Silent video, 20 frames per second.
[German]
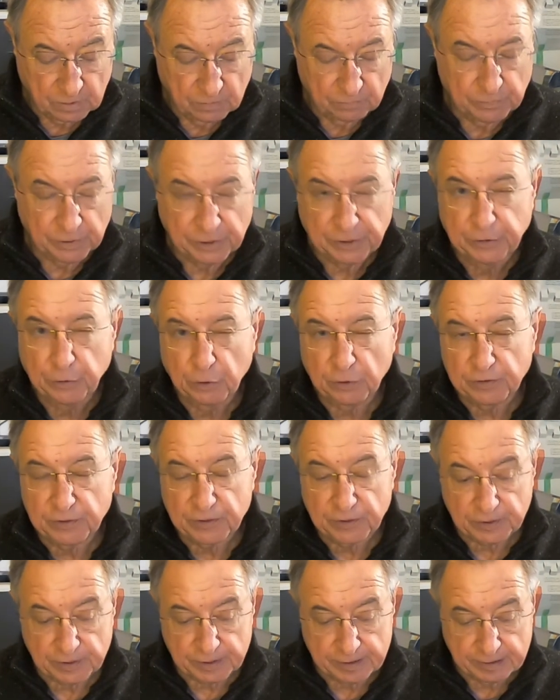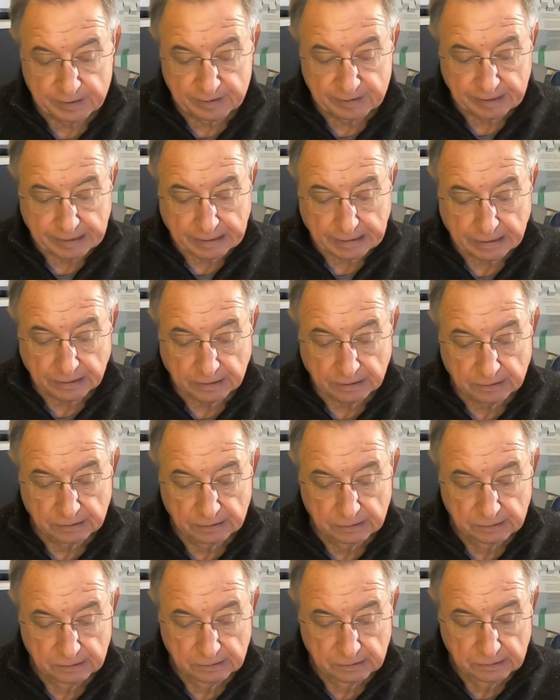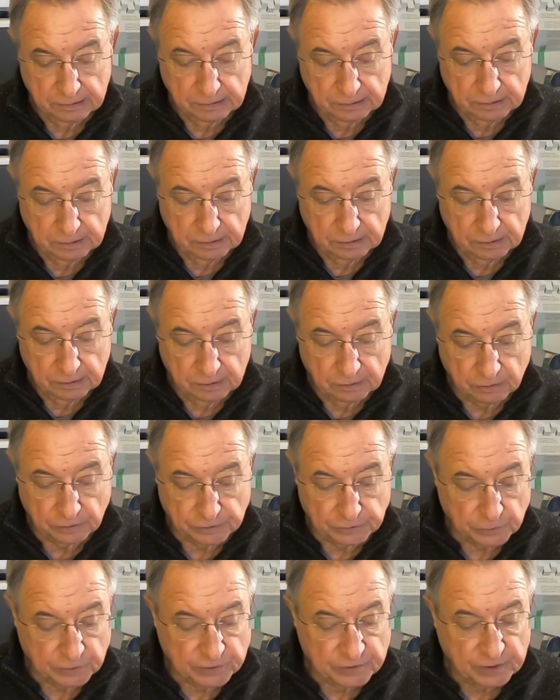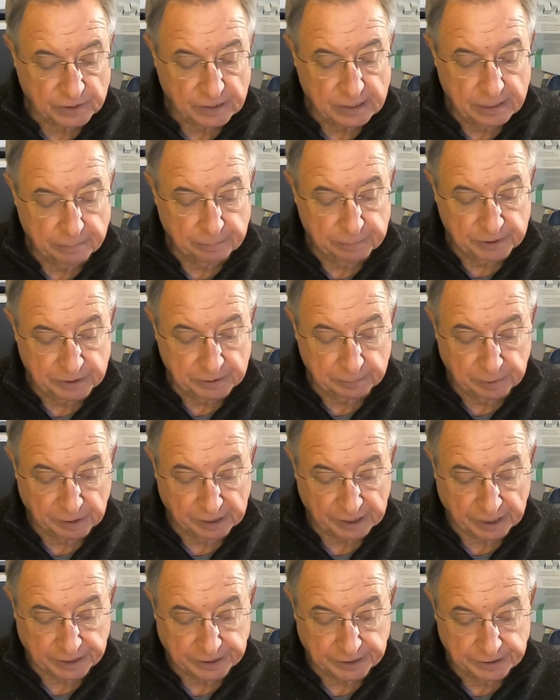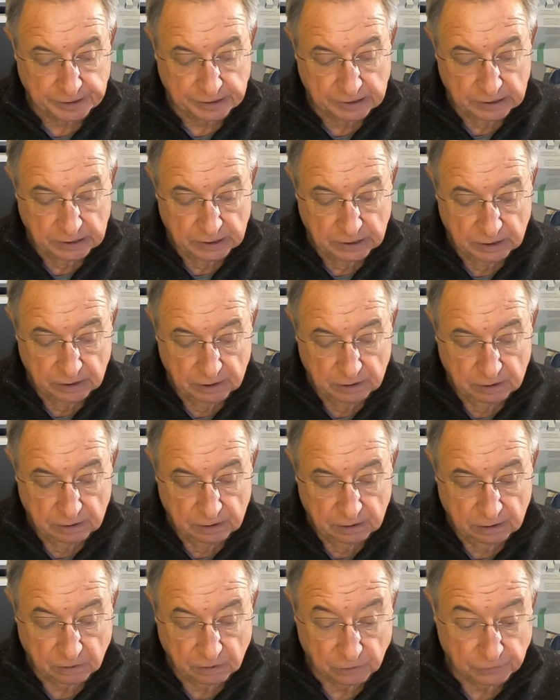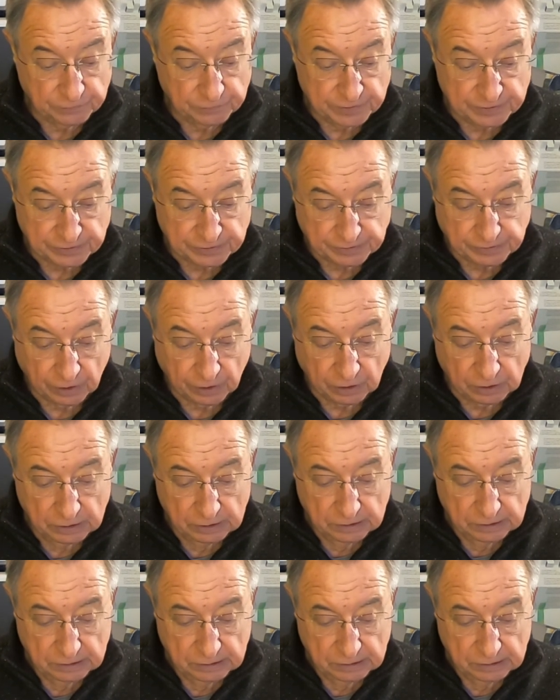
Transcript: Wir dürsten sehr und unsere Lippen brennen und wissen doch,